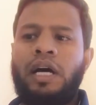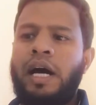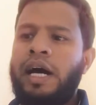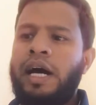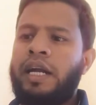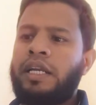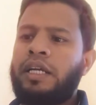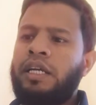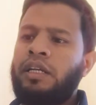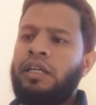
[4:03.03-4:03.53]

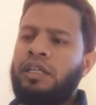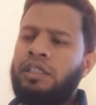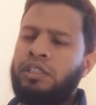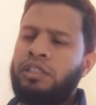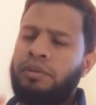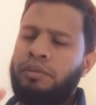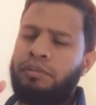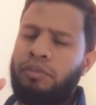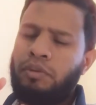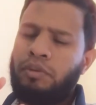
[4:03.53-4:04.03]
আর
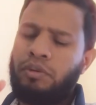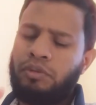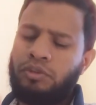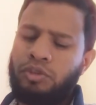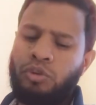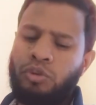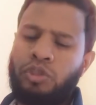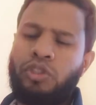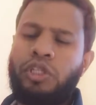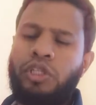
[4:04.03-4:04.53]

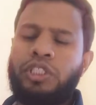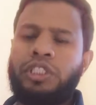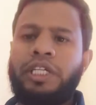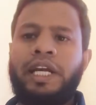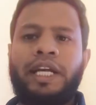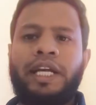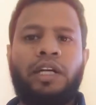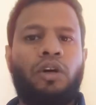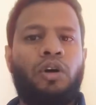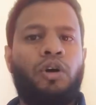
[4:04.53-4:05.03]
যদিও এসে
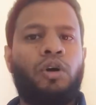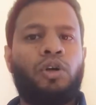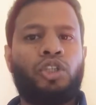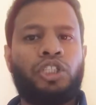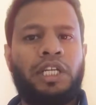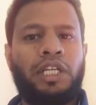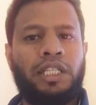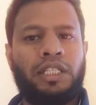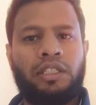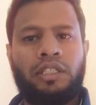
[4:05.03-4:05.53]
একটা
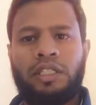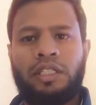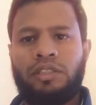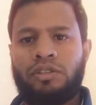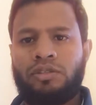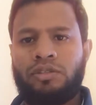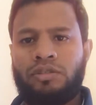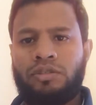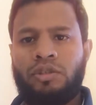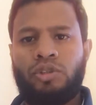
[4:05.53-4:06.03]
অসৎ কাজ
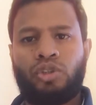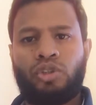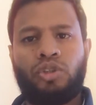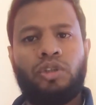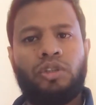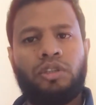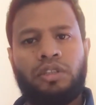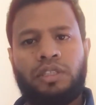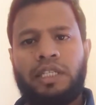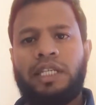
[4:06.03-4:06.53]

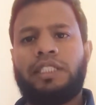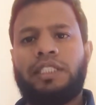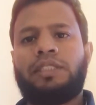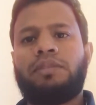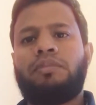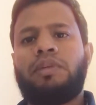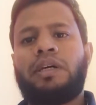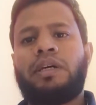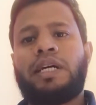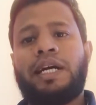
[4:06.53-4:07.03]
অসৎ কাজ
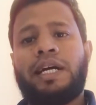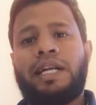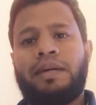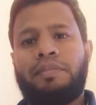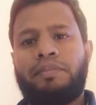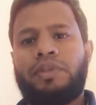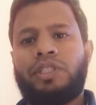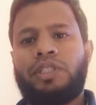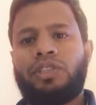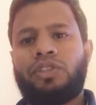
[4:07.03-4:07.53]
বা খারাপ
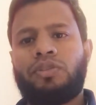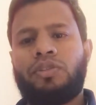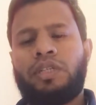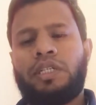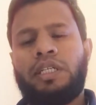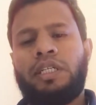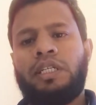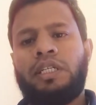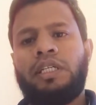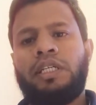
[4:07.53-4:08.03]
কাজ করে